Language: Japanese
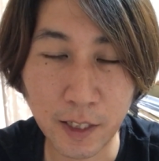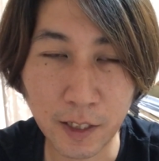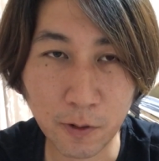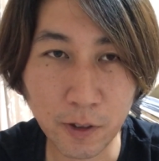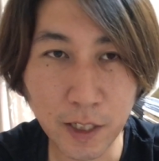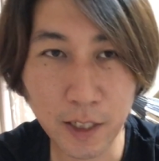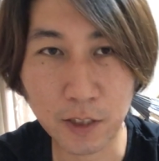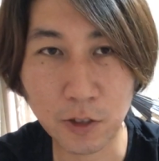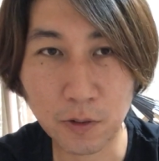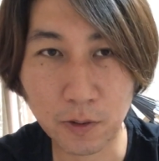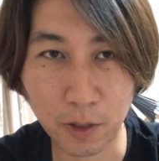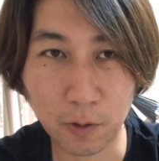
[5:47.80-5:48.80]
これで
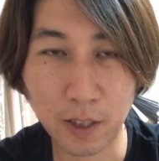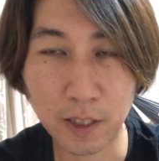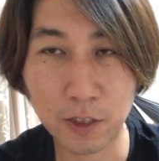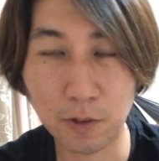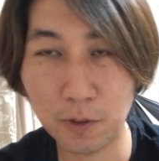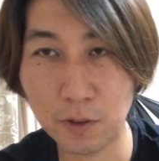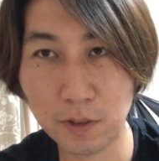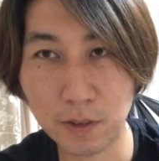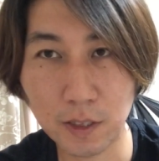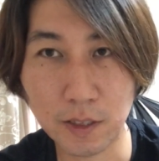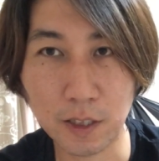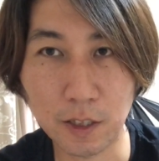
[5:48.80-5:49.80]
ちょっとねお話を戻す
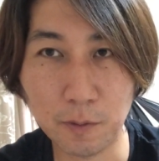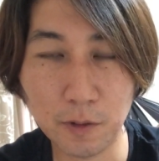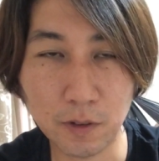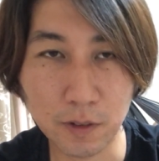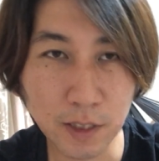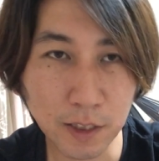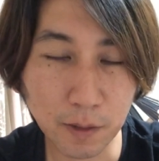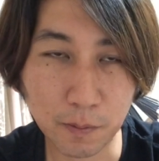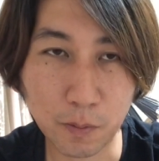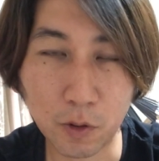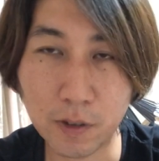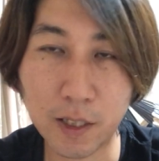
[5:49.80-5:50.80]
んですけどもなぜ
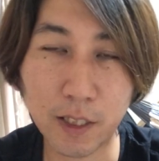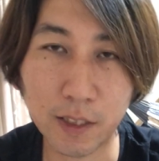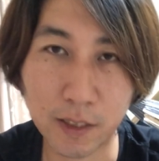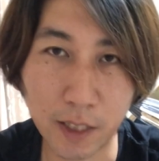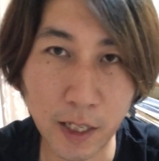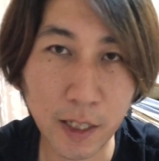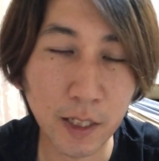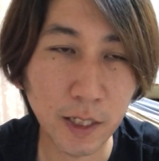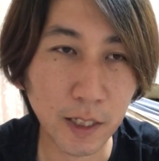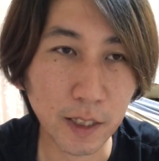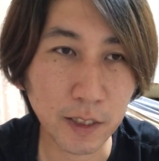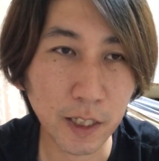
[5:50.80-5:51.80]
僕がですね、
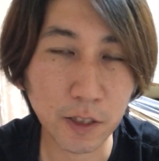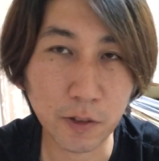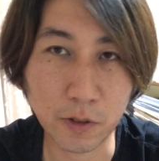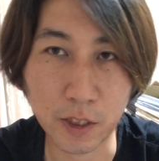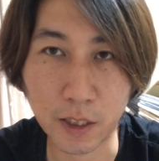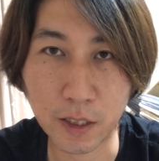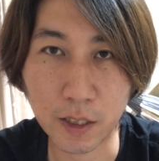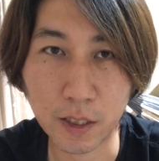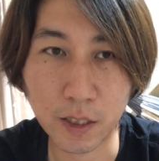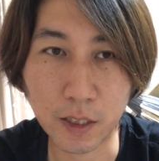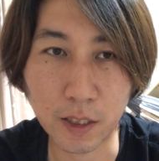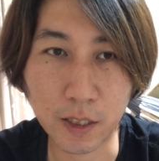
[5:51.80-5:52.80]
え選挙
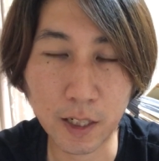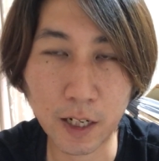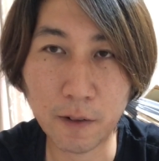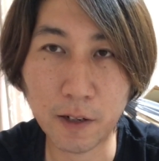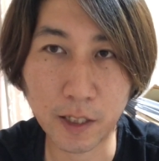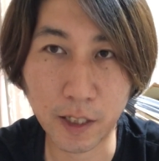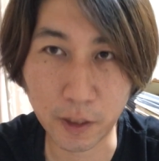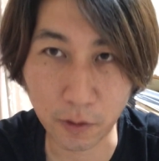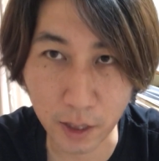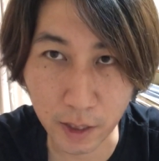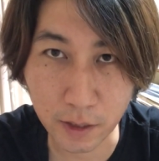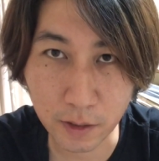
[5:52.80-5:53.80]
に関わらないの
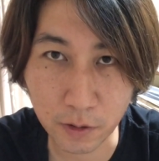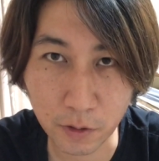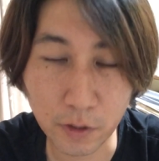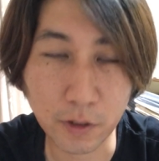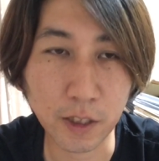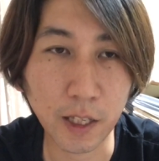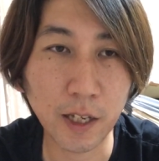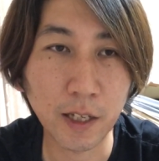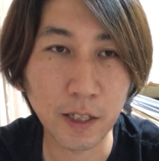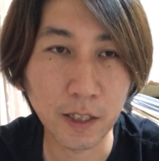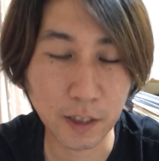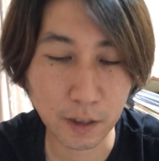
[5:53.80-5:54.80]
かというふうにね
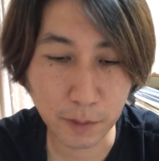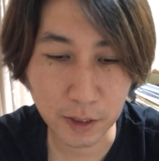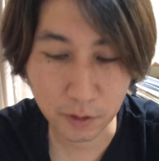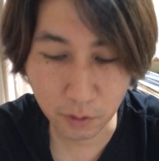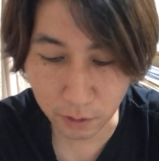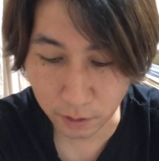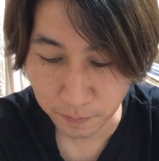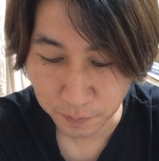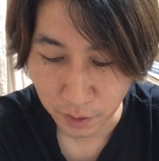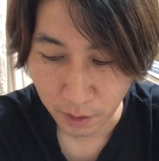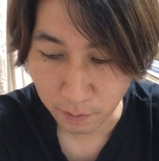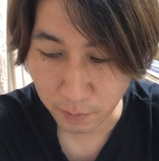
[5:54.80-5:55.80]
言いますと、
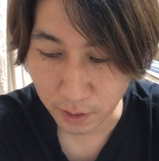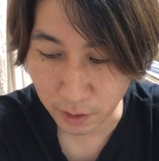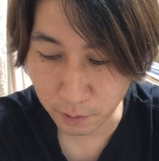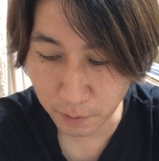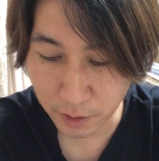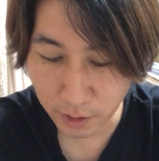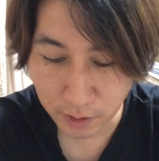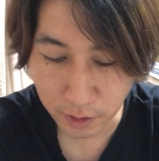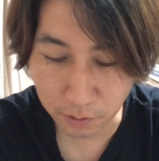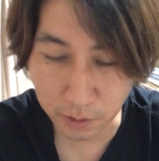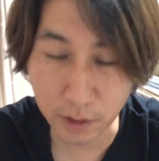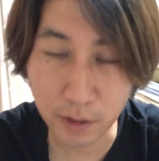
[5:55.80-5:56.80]
まあ、今現在
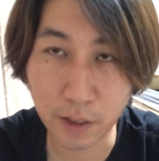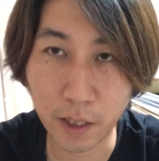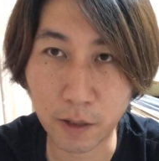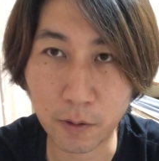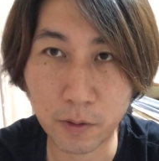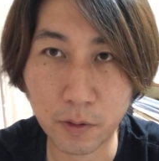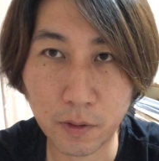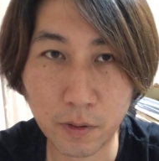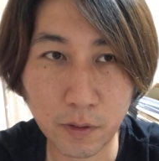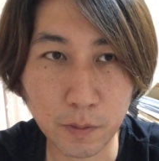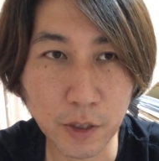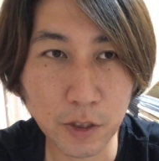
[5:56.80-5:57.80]
のですねこ
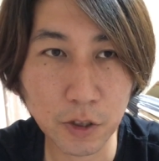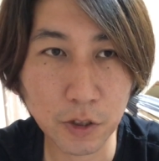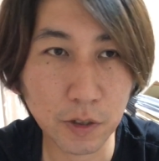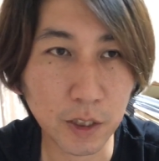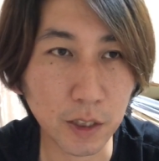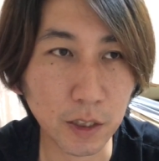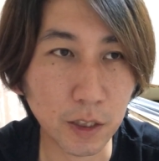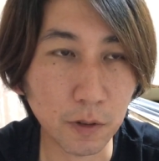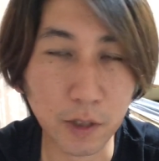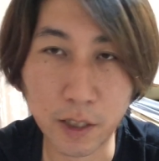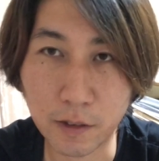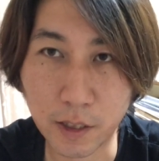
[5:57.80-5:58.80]
の民主主義に
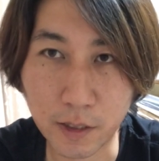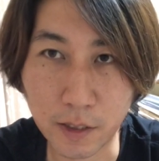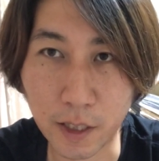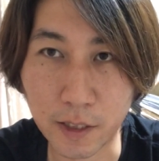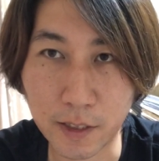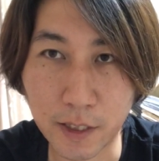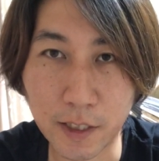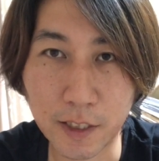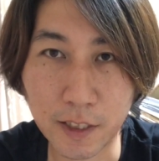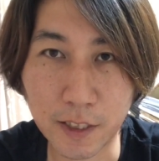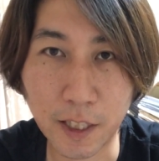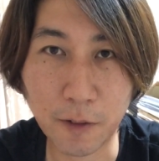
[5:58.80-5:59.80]
おけるですね政
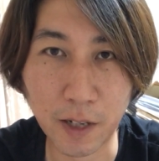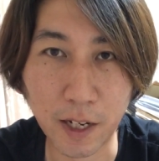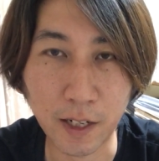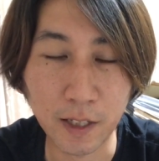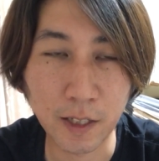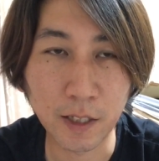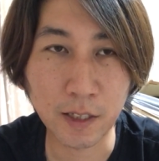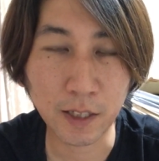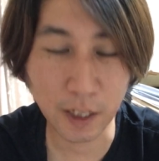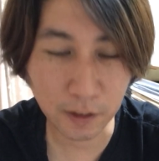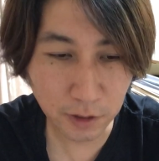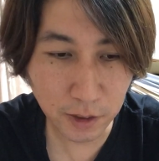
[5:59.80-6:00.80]
治では
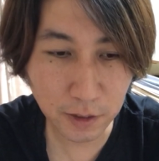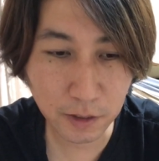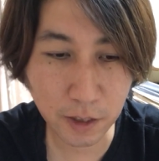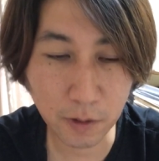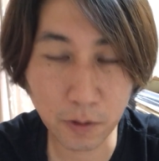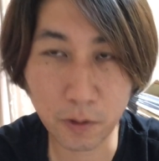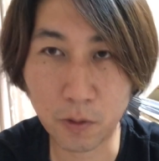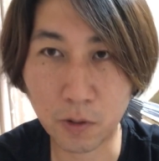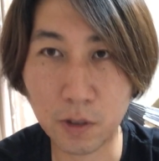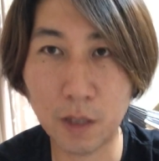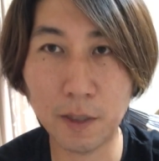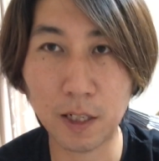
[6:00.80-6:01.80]
確実にこの骨
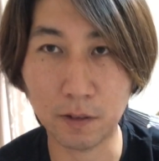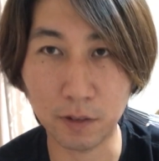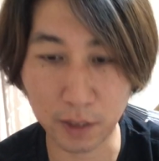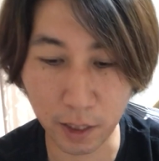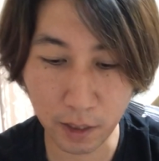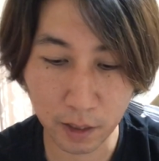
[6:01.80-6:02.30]
玉学にね、